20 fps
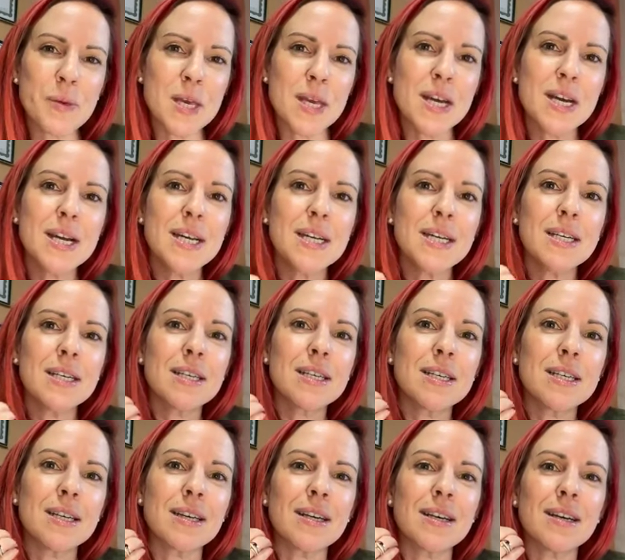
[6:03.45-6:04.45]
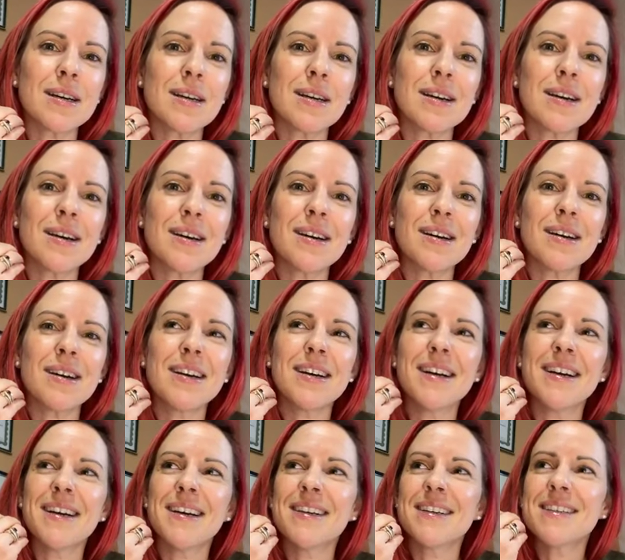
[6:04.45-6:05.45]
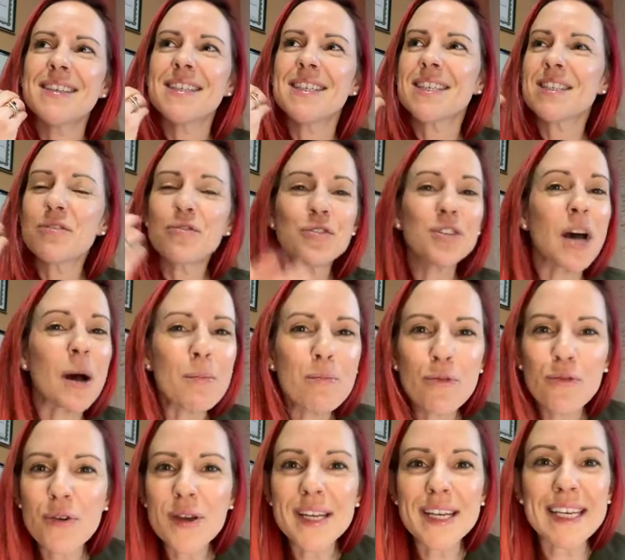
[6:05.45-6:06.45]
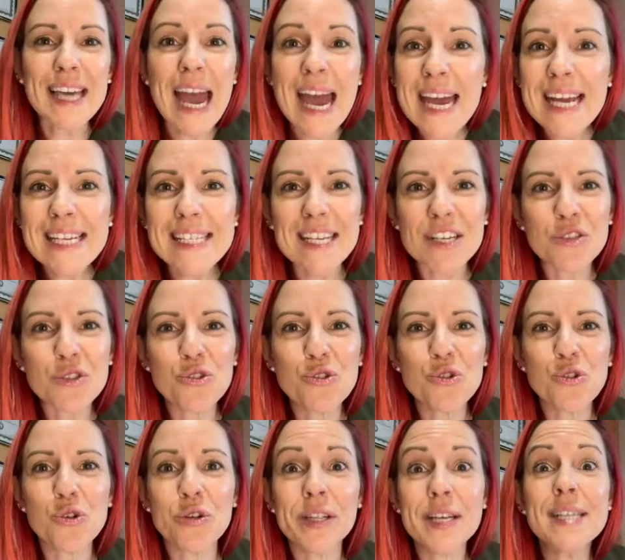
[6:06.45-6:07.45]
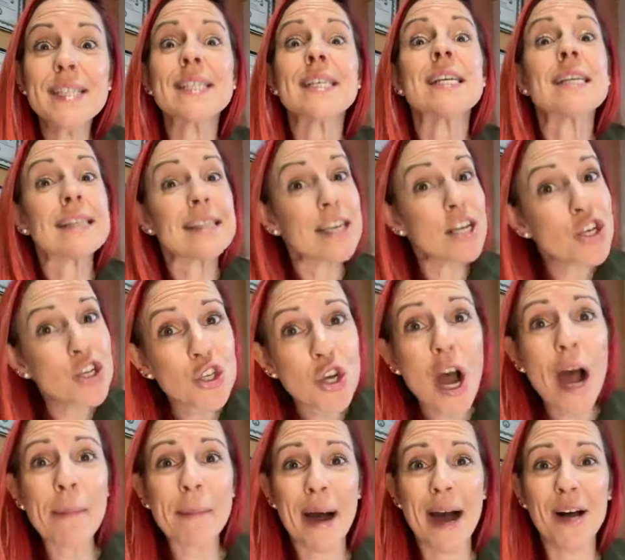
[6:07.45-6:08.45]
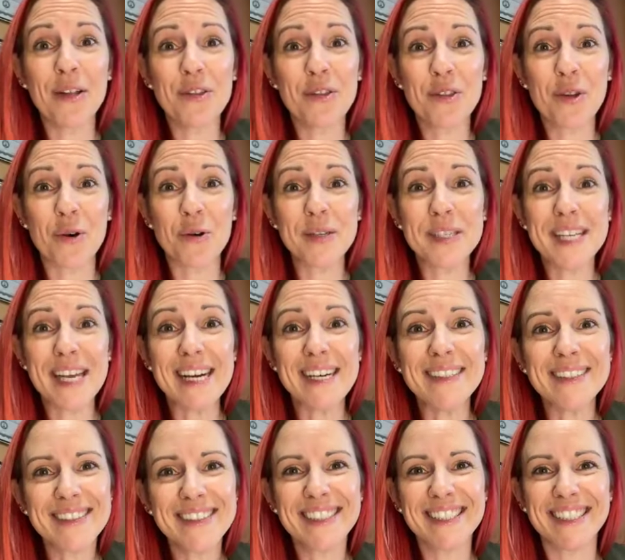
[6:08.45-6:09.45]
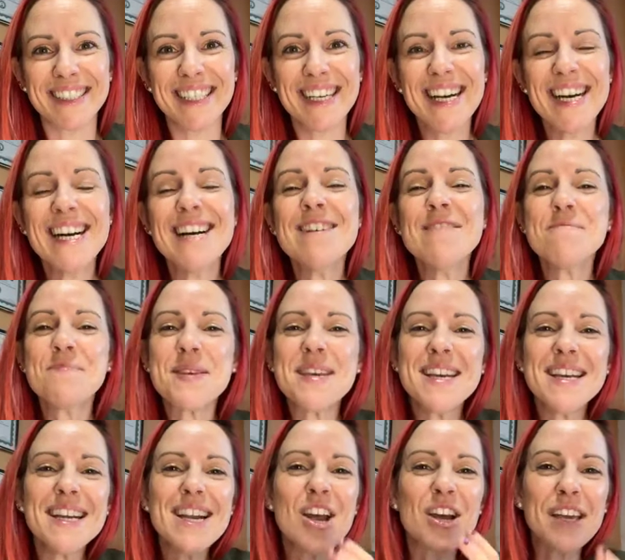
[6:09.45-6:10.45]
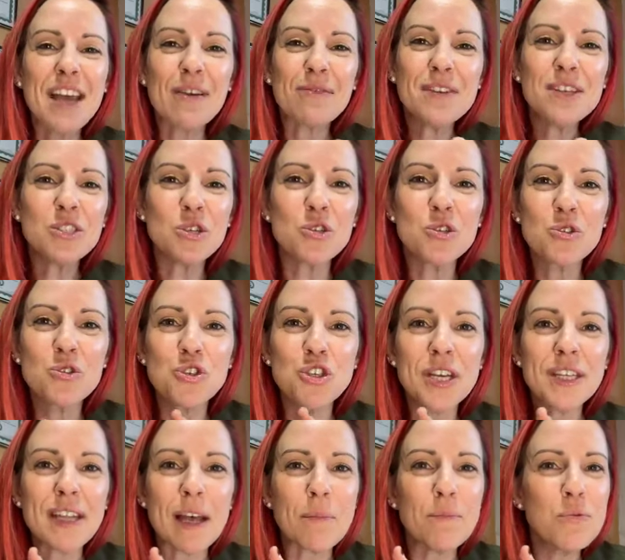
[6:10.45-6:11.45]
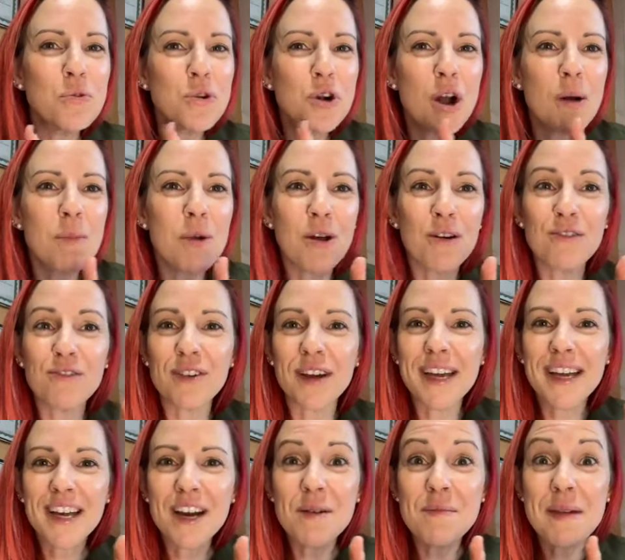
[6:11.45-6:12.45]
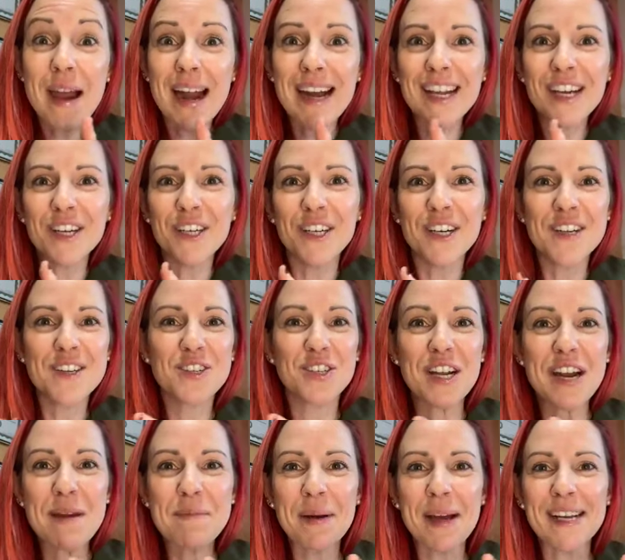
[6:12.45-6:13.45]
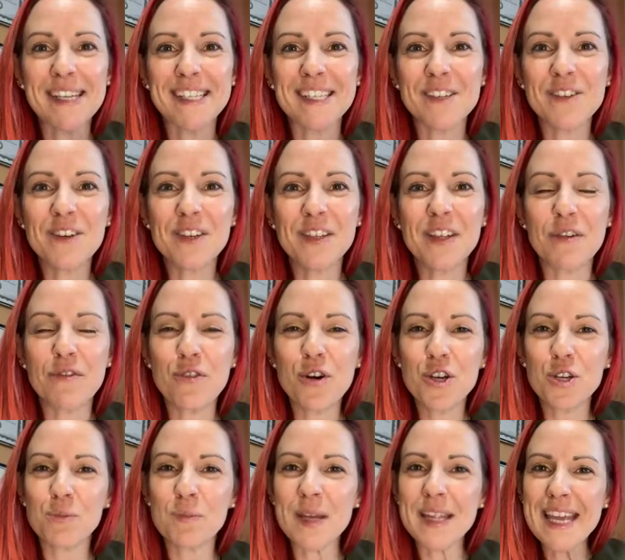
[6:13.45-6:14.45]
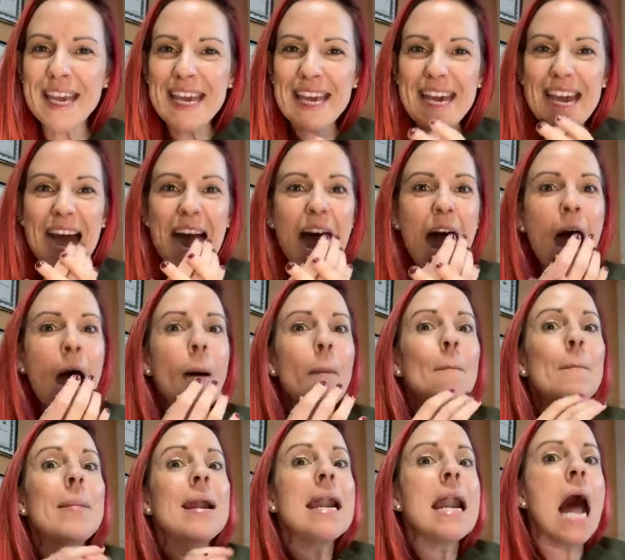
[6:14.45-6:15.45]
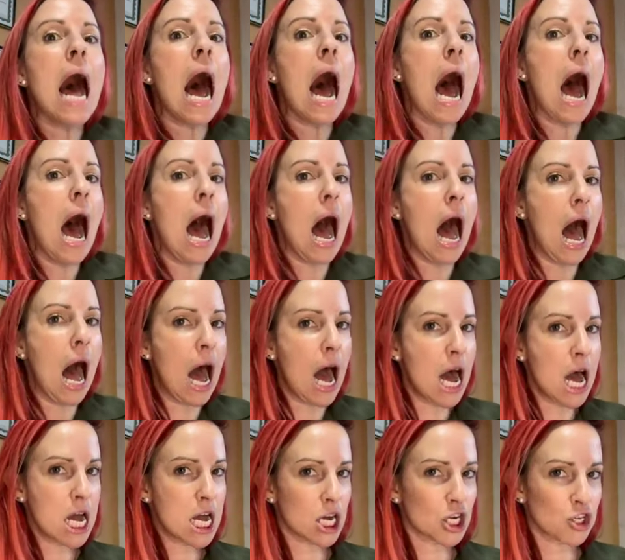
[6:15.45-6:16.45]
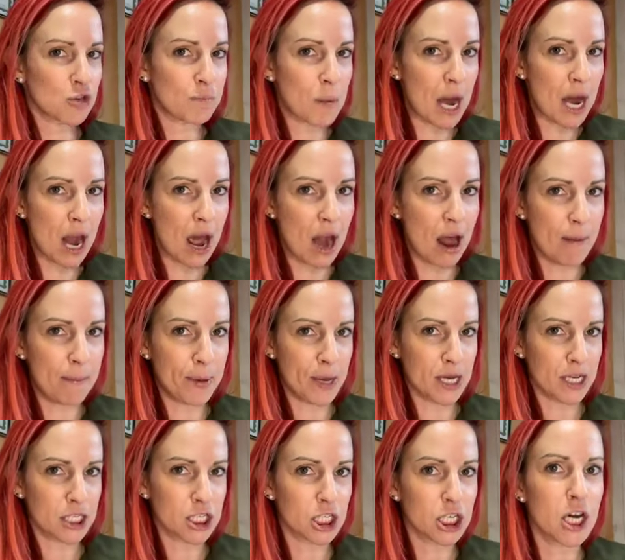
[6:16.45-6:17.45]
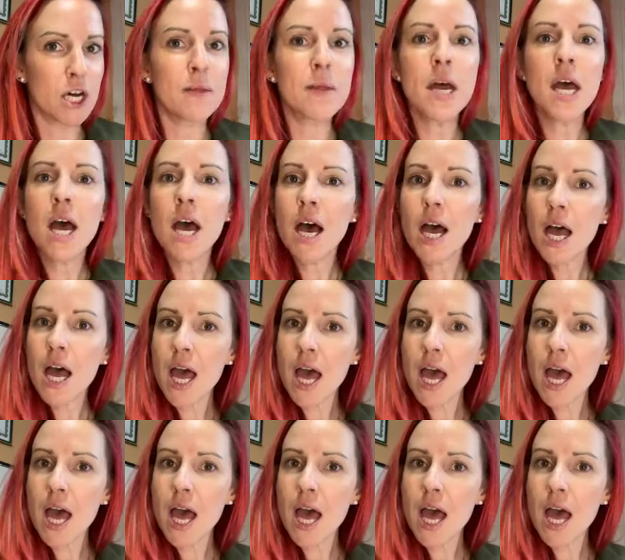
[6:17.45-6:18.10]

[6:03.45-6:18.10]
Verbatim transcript: Puis, euh, si vous en buvez 15 dans une journée, c'est déjà à prendre une conscience, tu Puis le café, c'est un sujet tabou comme le vin, comme l'alcool. J'ai l'impression, là, des fois, je mets des gants blancs quand je parle à la personne.